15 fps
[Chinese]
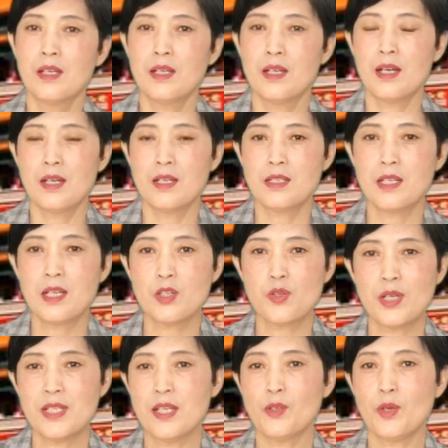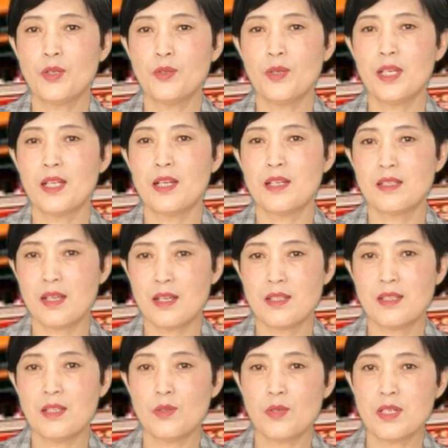呃，这个专家团队呢，在
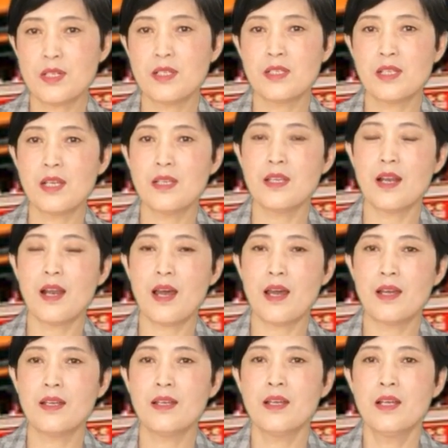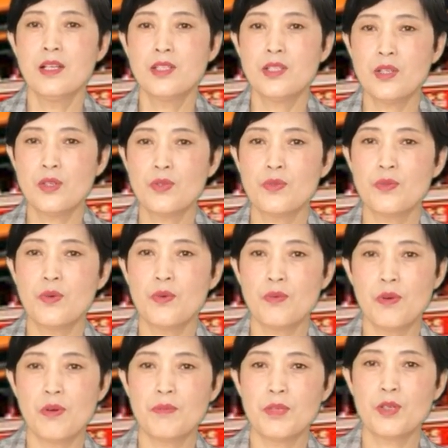这段时间以来进入
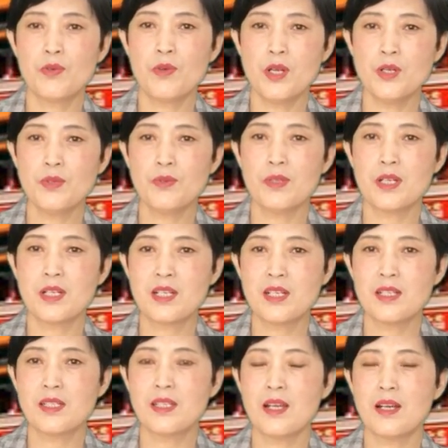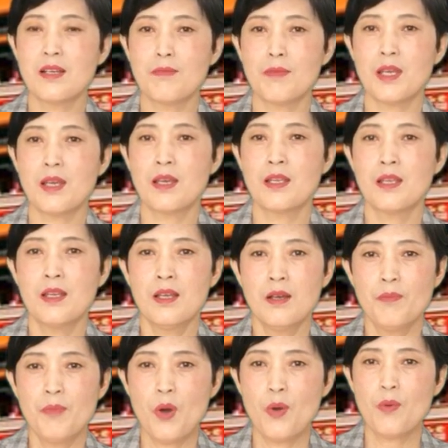我们观众的视线里面，
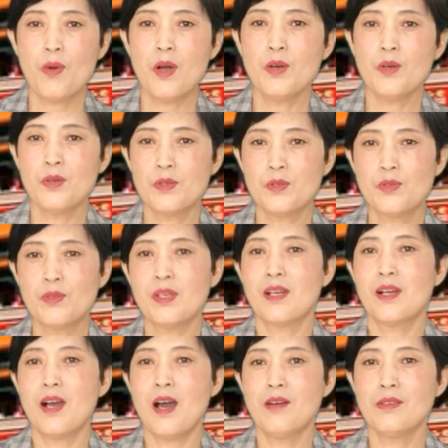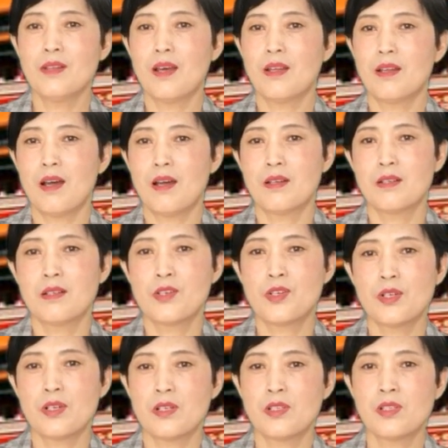曝光率最高的呢
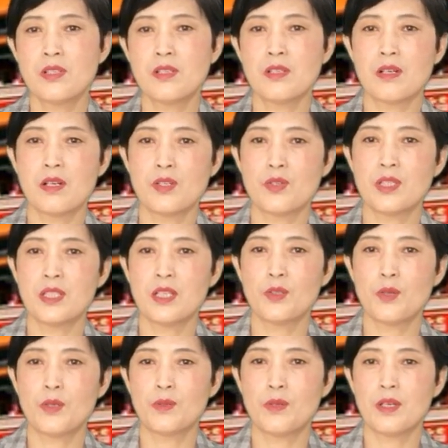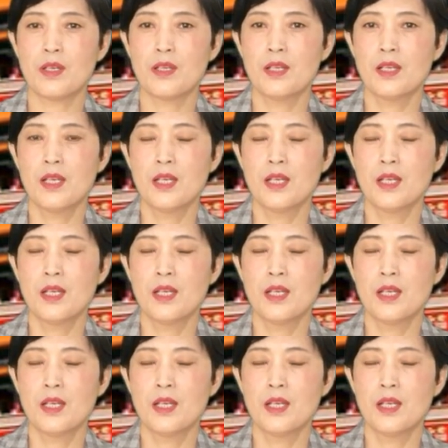是四个专家团队。